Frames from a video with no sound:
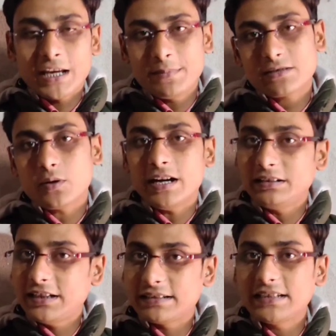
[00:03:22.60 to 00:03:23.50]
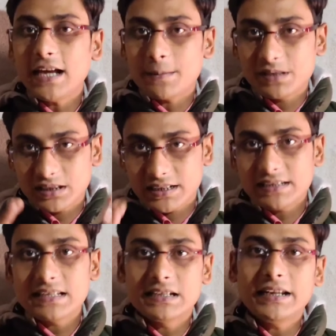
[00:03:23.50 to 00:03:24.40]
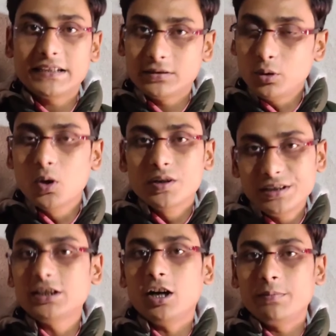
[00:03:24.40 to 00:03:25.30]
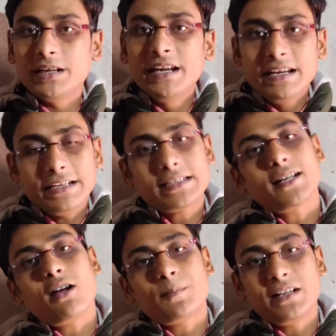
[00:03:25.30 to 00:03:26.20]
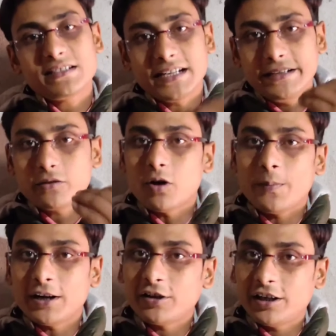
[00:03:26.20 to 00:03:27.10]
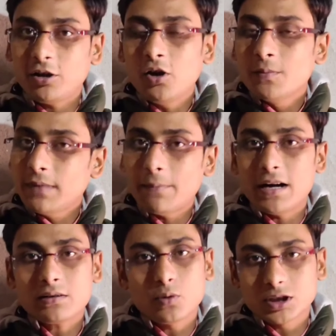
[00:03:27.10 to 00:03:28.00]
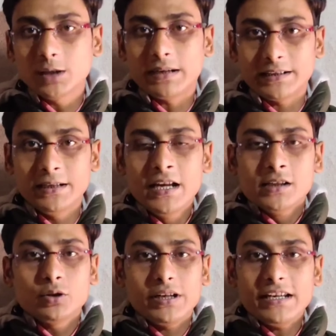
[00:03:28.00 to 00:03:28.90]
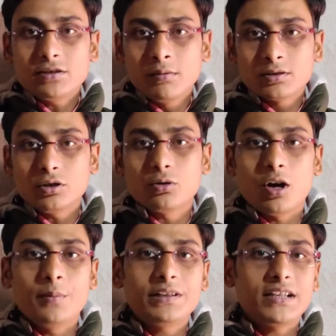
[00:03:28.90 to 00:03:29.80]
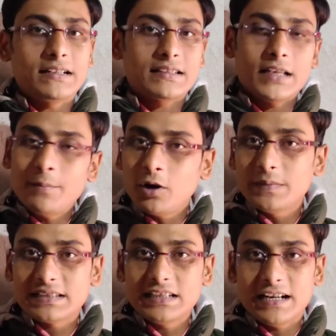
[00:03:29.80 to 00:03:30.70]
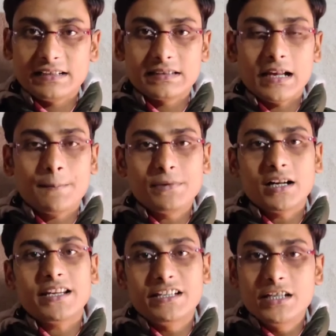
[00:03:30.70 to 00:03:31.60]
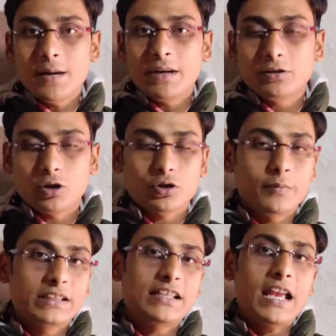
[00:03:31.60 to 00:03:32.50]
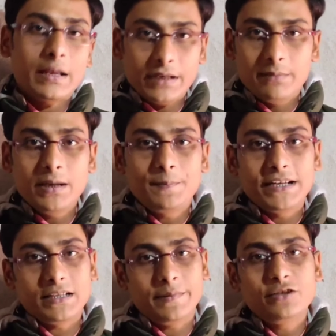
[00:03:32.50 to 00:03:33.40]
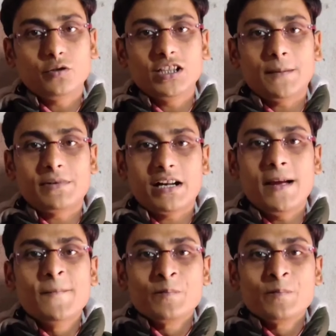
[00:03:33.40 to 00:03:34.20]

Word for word: এম এস ওয়ারটি আছে আপনাদেরকে সেটাই কিন্তু নিতে হবে এছাড়াও আপনারা চাইলে কপার ওয়ারও ব্যবহার করতে পারেন তো এই সমস্ত র মেটেরিয়ালস এবং মেশিনারিজ আপনারা ইন্ডিয়ামার্ট ডট কমেতে অ্যাভেলেবেল পেয়ে যাবেন যদি আপনারা